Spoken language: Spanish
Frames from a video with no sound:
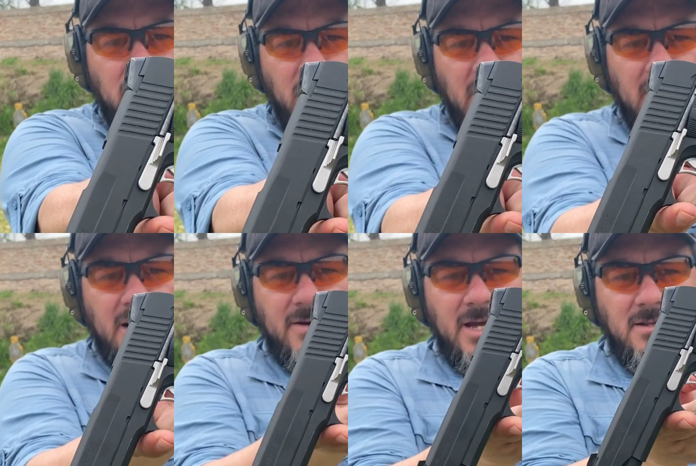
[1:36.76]
para que
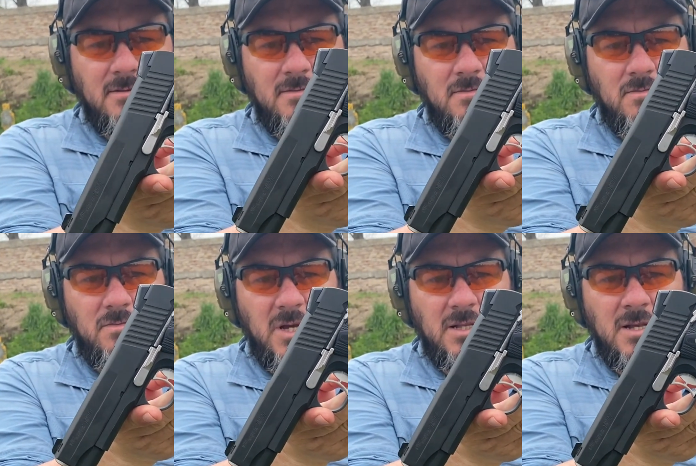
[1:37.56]
la vean.
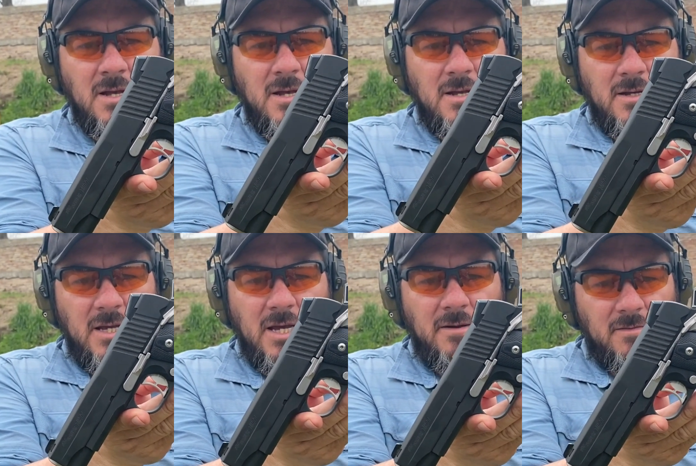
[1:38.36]
Bien.
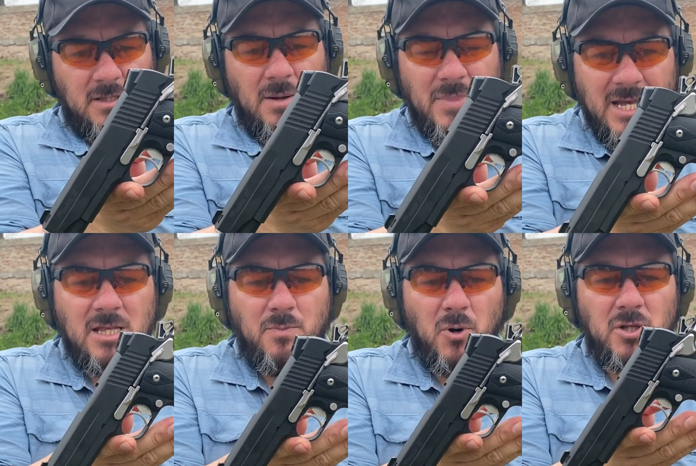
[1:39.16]
Y
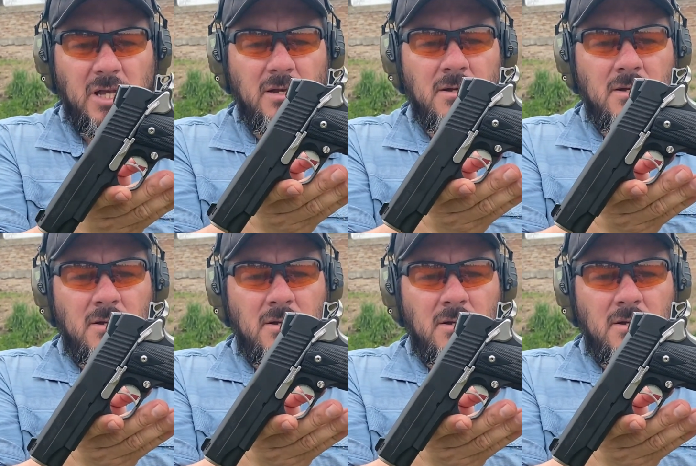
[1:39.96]
también dispone